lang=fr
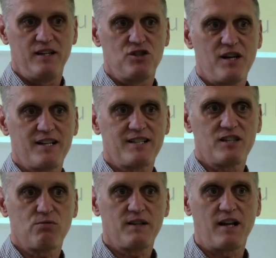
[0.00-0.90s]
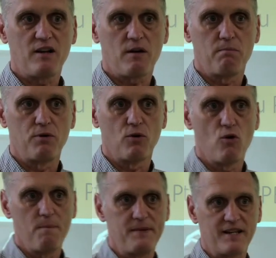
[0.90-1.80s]
gens qui s'assoient dans leur
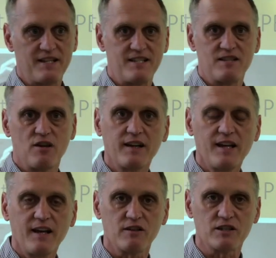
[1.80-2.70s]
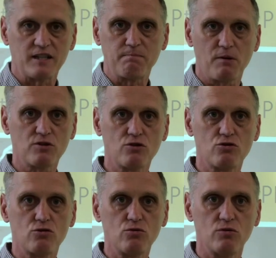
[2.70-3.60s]
bureau puis qui disent rien. Ce n'est pas ça
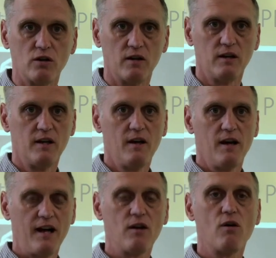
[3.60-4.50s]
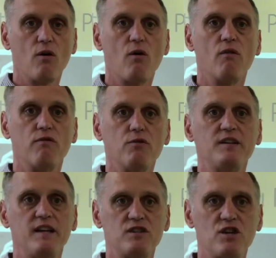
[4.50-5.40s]
du tout. Là. Alors, on veut
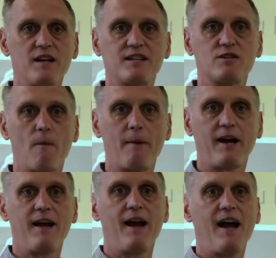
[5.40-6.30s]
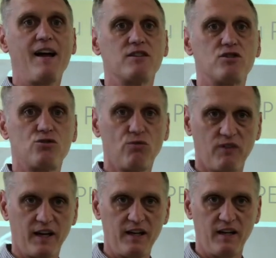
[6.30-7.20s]
des gens qui sont prêts à
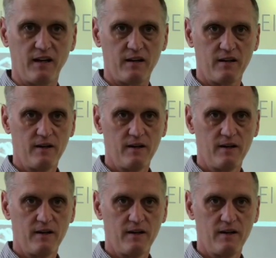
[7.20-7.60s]
s'ouvrir.